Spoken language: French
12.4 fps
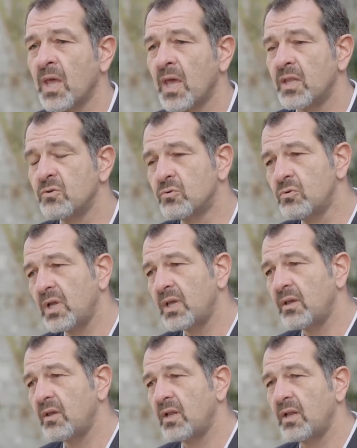Et du coup,
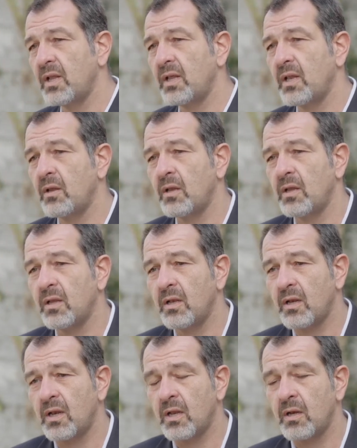les, les,
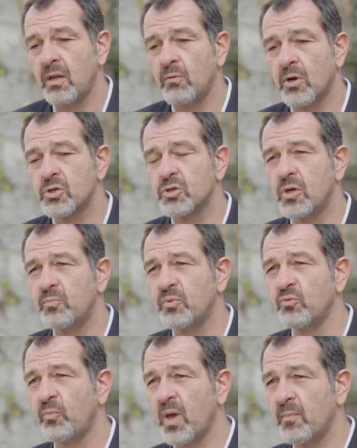les workshops
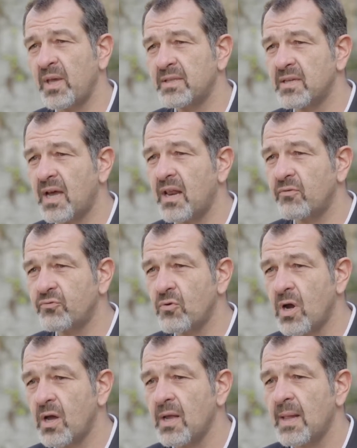nous permettent à la
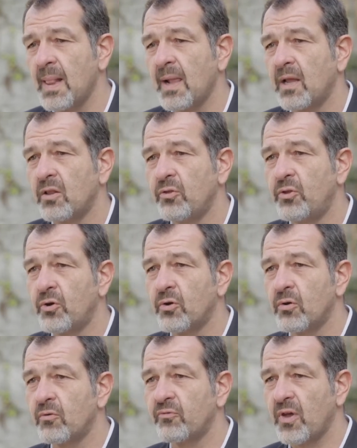fois
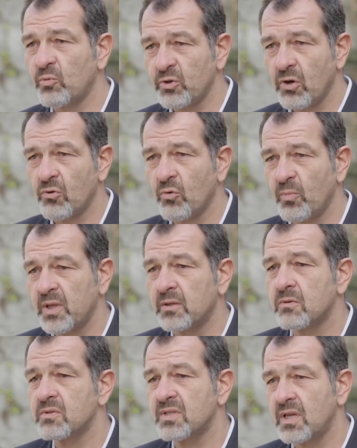de faire monter en
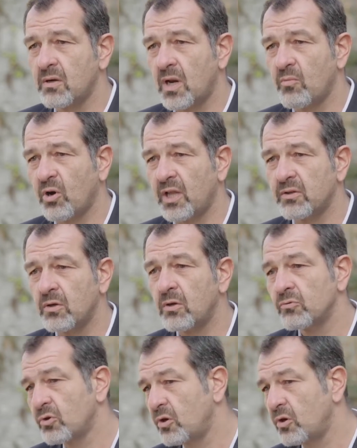compétence des collaborateurs de